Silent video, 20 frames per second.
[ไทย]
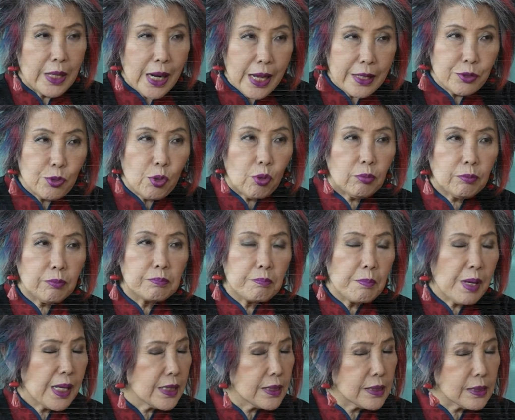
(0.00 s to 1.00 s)
นายก
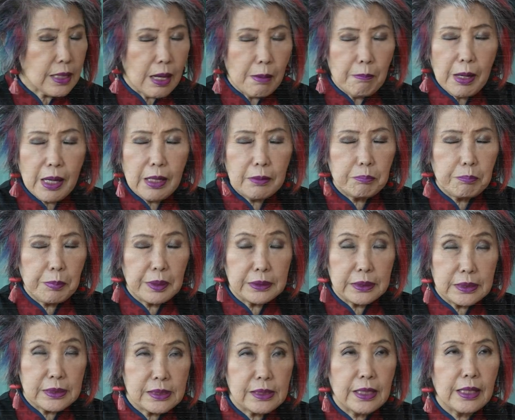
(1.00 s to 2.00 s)
ไม่สามารถป
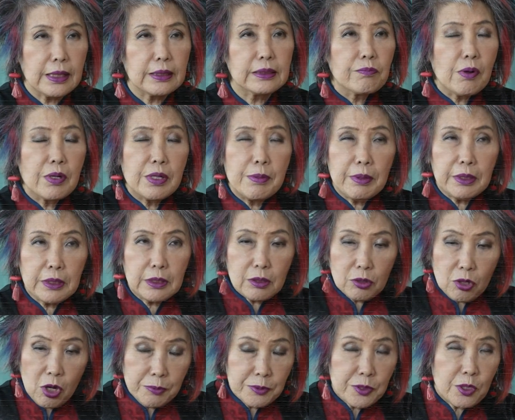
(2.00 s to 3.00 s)
ฏิเสธเพราะนี่มัน
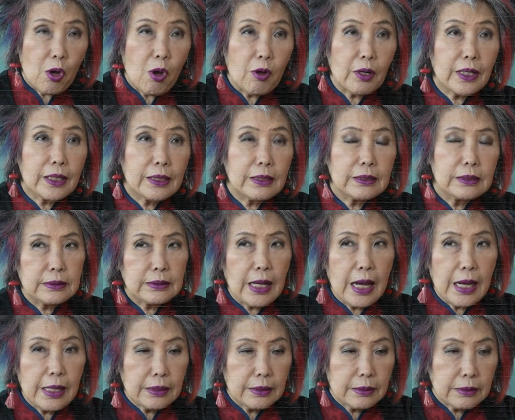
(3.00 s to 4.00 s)
รอบสองนะ
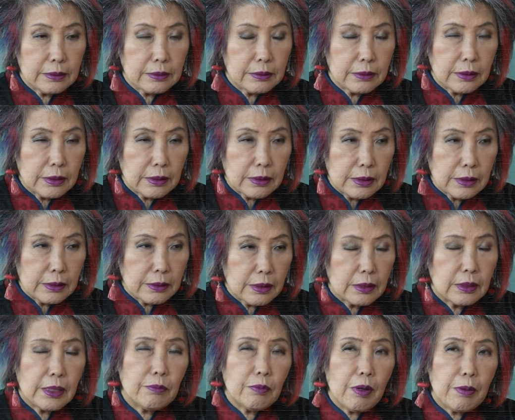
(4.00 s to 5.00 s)
การเขา
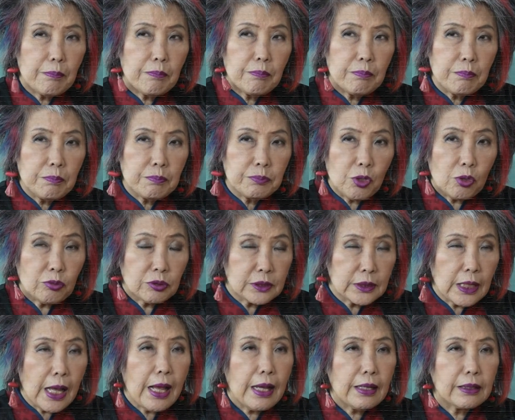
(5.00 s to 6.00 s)
เรียกว่าต้อง
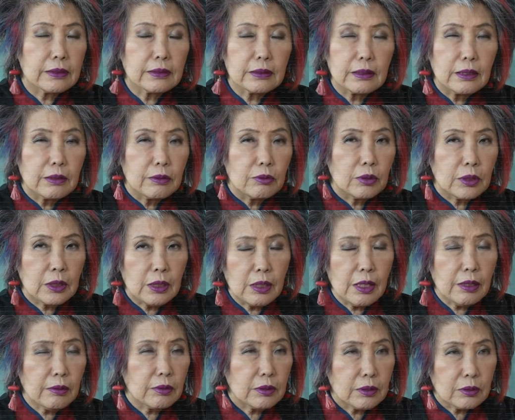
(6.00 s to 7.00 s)
สร้างเขาเรี
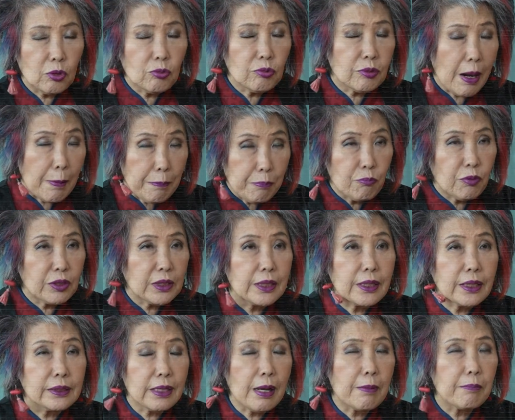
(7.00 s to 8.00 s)
ยกต้องรับวัฒ
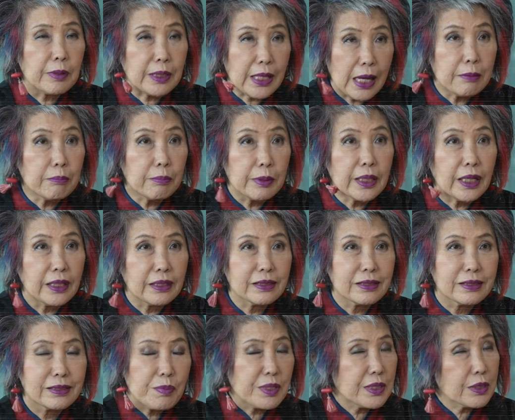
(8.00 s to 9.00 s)
นธรรมการเมือง
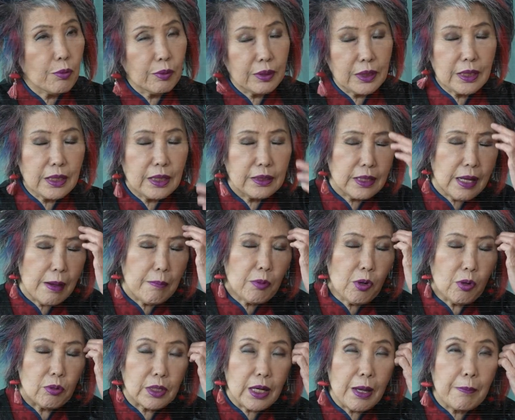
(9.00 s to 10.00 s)
ไม่ใช่วัฒนธรรมข
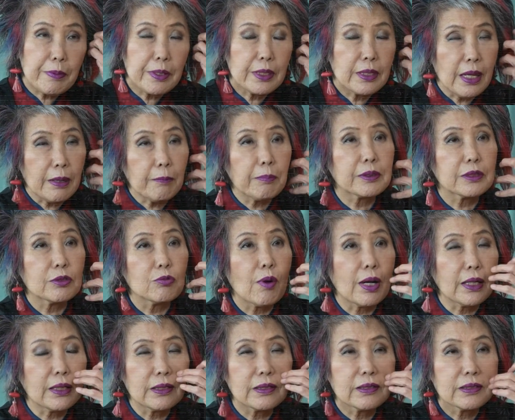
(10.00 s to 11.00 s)
องการเป็นนักปฏิวั
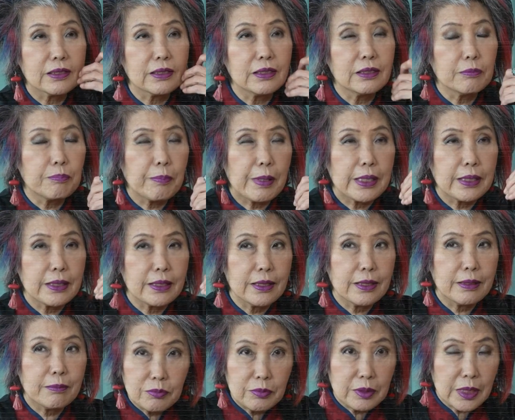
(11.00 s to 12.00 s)
ติหรือเป็น
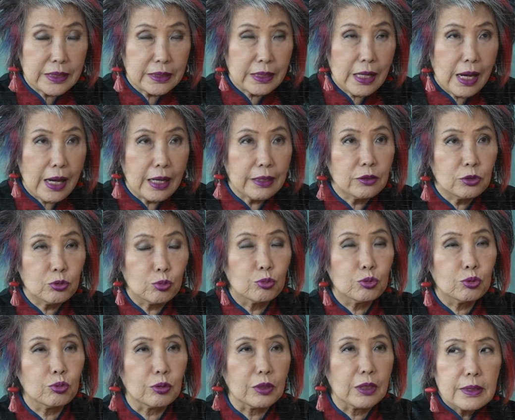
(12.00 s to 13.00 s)
นายทหารสูง
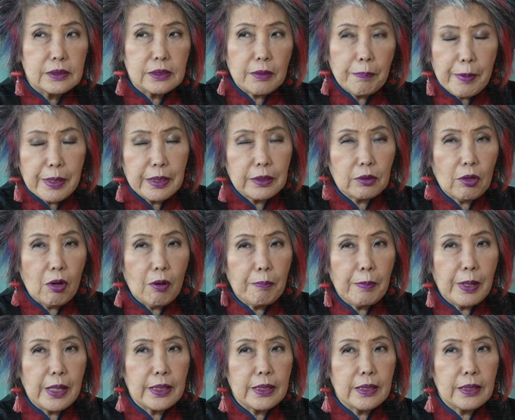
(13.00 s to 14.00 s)
สุดจะเป็นต่อไป